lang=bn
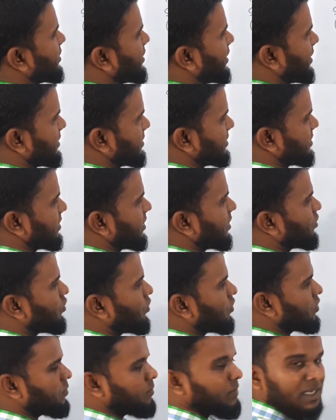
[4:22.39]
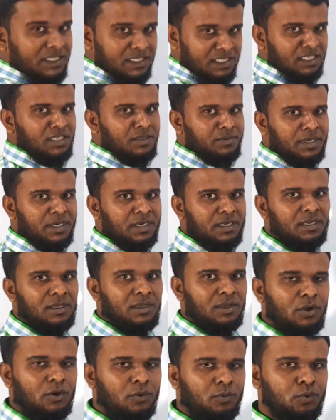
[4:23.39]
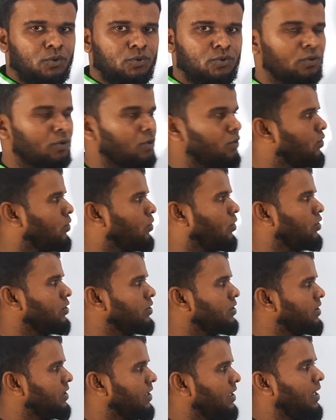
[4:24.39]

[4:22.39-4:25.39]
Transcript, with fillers: ক্যাশ থেকে কট পাস্ট ইনডিফিনিট পুতুল কট